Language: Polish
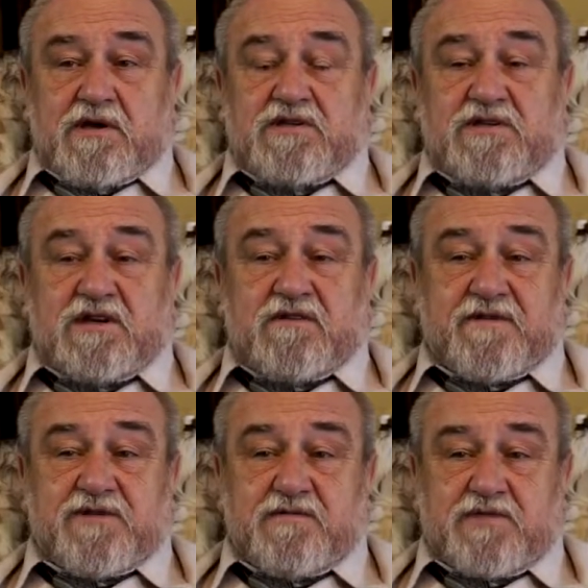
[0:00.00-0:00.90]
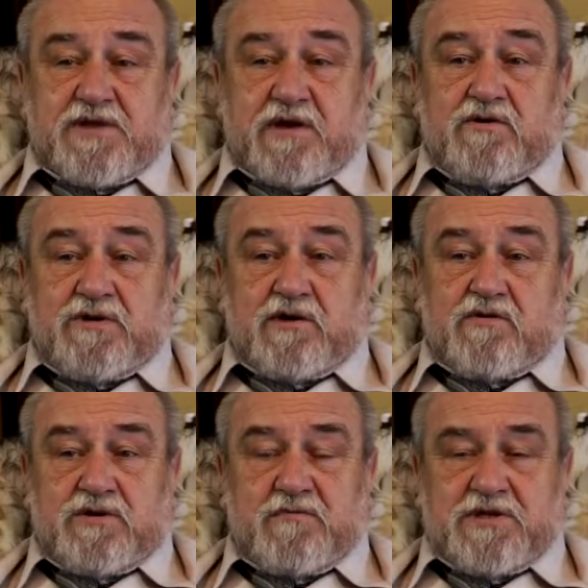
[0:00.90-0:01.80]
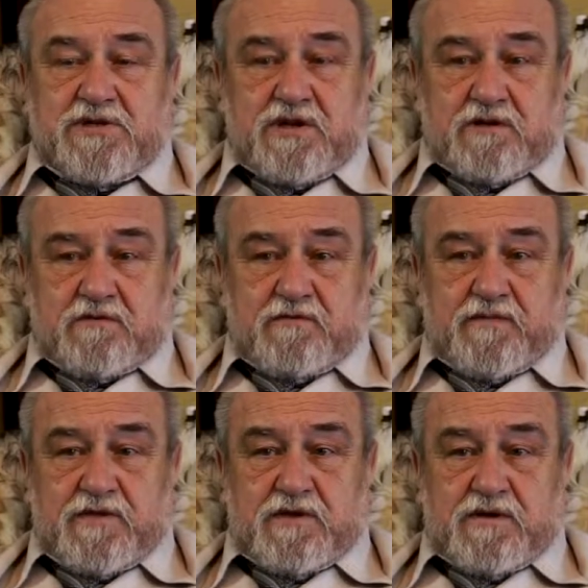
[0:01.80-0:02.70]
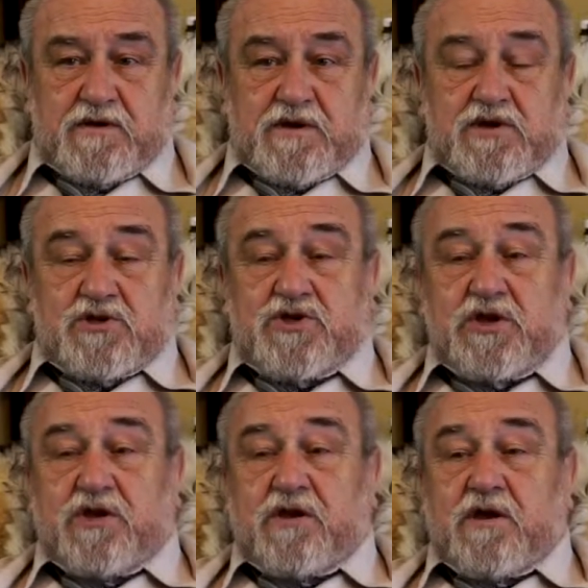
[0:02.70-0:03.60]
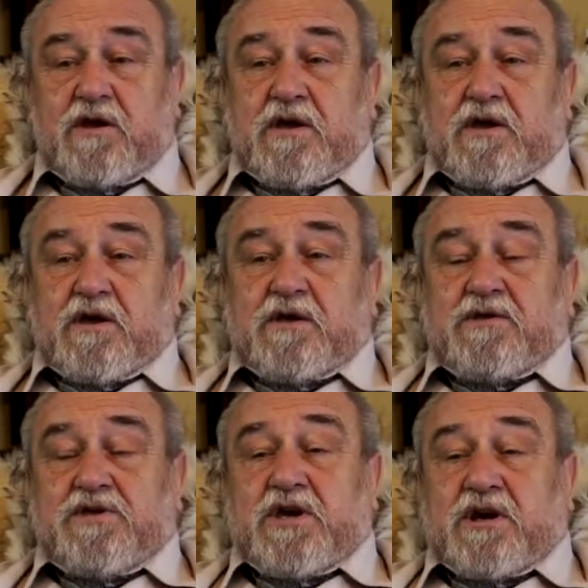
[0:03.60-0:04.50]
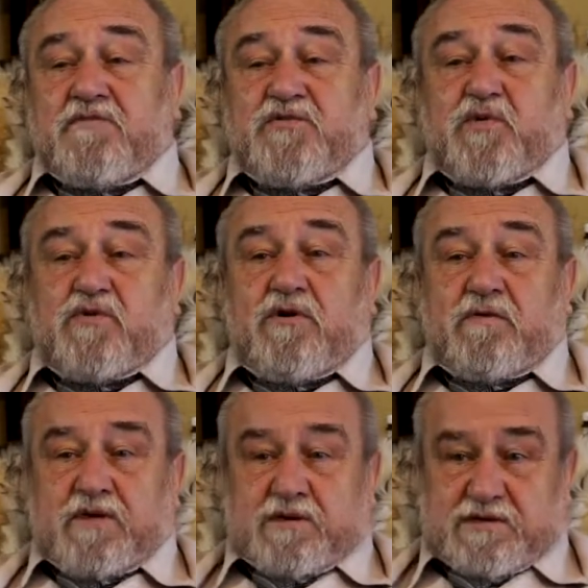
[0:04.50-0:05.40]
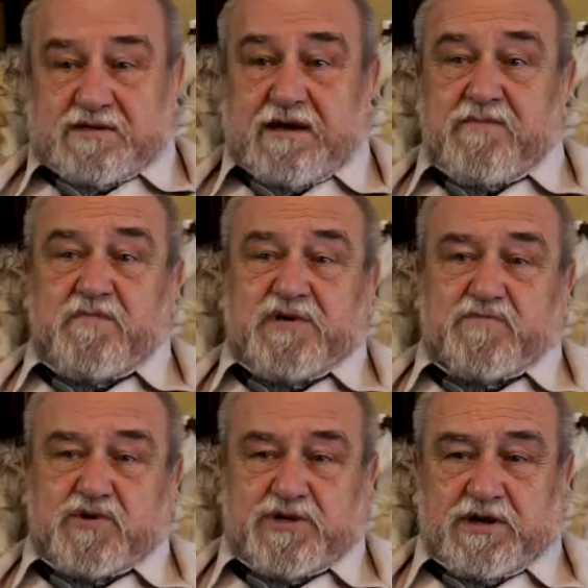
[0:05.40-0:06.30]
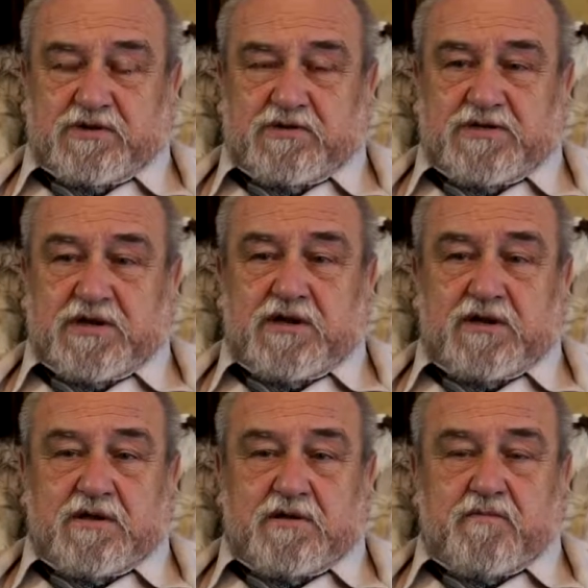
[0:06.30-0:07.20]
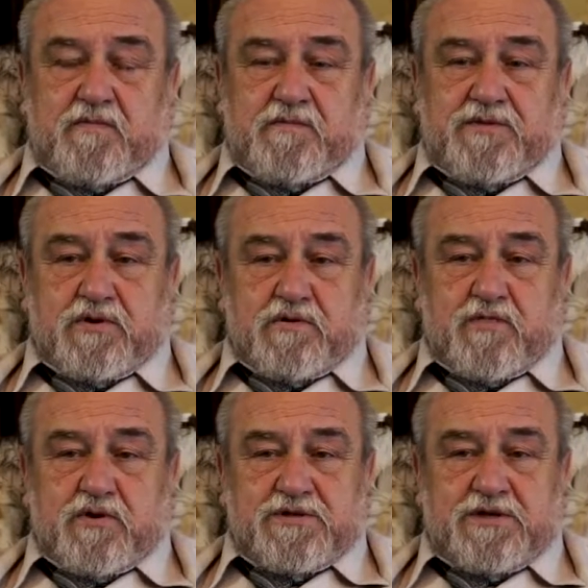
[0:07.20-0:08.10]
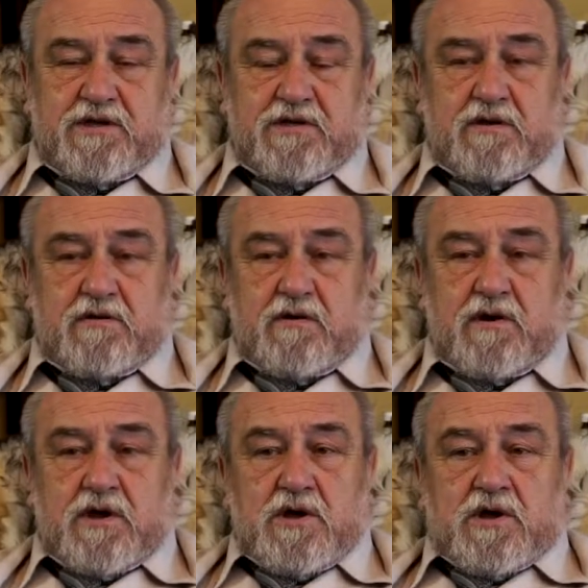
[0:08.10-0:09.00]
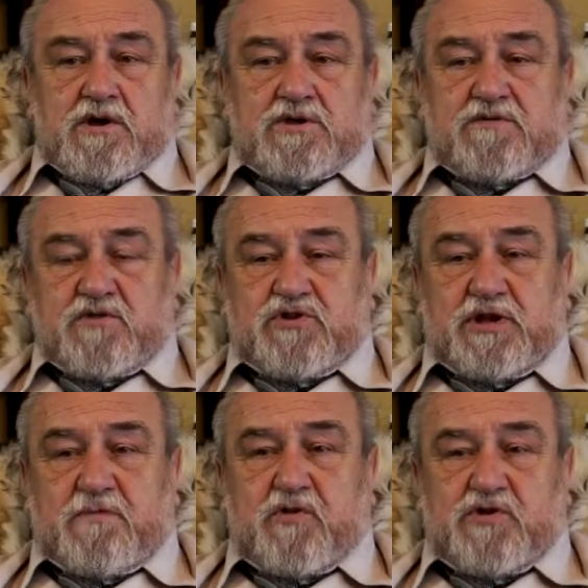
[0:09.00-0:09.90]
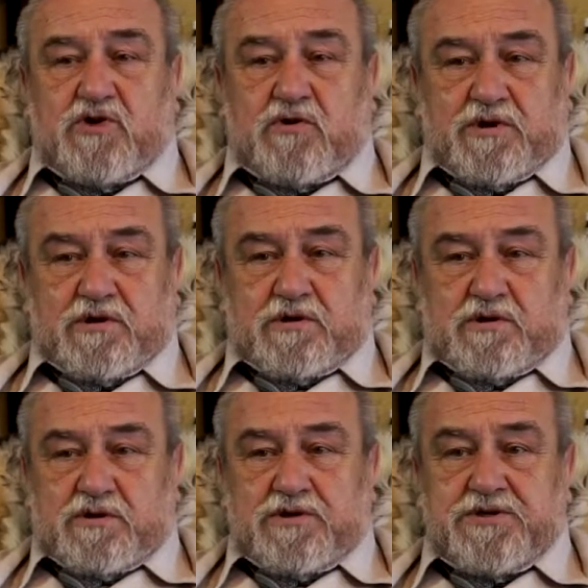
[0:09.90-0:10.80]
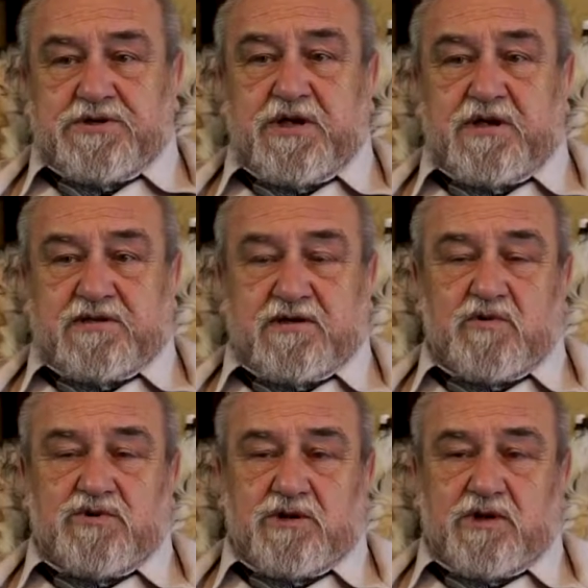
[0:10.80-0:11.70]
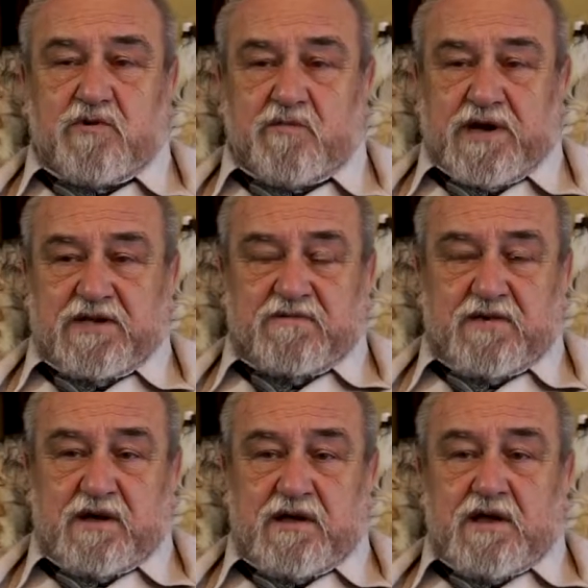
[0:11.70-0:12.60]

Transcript: Cesarstwa Rzymskiego Narodu Niemieckiego. Czyli nie Habsburgowie sami bezpośrednio zajęli tron Polski, tylko stworzyli pozory istnienia samodzielnego państwa,